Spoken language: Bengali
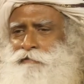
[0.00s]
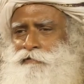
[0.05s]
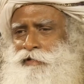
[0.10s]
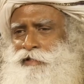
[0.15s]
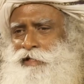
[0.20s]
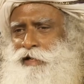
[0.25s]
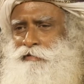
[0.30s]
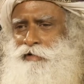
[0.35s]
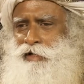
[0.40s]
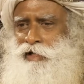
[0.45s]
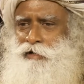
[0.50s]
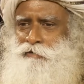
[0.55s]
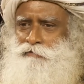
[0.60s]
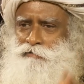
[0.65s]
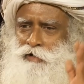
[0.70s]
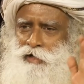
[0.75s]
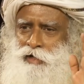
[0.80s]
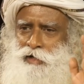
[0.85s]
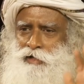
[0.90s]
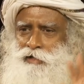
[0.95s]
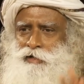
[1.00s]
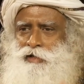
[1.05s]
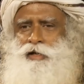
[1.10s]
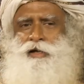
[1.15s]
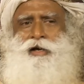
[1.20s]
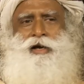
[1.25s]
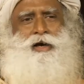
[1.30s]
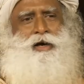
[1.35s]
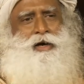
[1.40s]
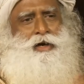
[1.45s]
সম্পর্ক আছে
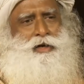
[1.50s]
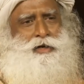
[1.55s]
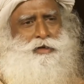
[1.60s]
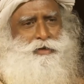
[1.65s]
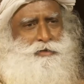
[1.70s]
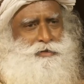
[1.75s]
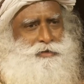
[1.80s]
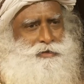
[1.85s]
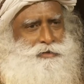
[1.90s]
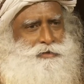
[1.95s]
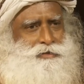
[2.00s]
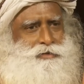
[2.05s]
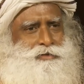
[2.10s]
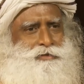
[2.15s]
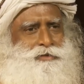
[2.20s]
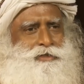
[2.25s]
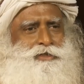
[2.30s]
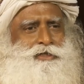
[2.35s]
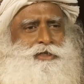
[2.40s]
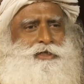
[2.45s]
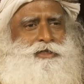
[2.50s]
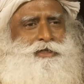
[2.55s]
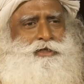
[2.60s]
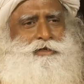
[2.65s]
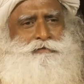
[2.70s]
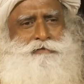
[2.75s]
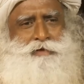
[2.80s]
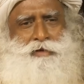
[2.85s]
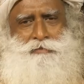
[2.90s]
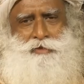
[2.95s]
তিনি একটি গোয়েন্দা ভাড়া করলেন
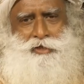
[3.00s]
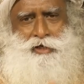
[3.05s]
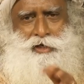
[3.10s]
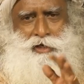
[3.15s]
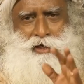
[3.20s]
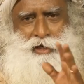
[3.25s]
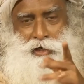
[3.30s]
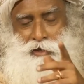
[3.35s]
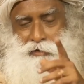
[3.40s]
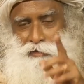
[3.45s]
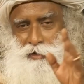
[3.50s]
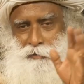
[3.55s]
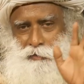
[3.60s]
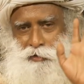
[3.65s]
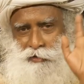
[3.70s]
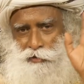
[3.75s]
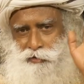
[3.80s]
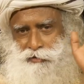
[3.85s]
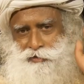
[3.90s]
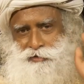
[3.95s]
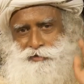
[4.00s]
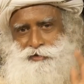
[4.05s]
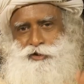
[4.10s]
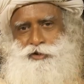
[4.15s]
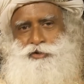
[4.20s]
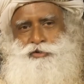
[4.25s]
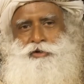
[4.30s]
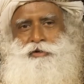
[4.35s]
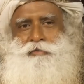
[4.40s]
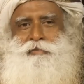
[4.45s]
আমি এটা জোরে জোরে বলছি
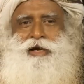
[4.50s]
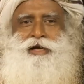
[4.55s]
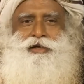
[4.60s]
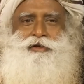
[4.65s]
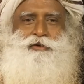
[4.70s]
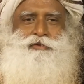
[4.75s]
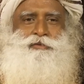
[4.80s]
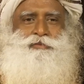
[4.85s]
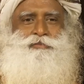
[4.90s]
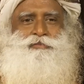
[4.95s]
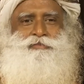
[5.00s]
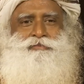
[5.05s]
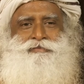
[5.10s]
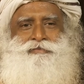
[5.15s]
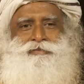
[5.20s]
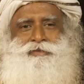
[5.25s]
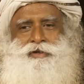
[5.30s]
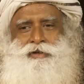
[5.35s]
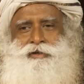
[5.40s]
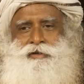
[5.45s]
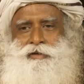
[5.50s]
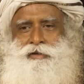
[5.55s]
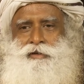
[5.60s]
আপনাদের মনে করানোর জন্য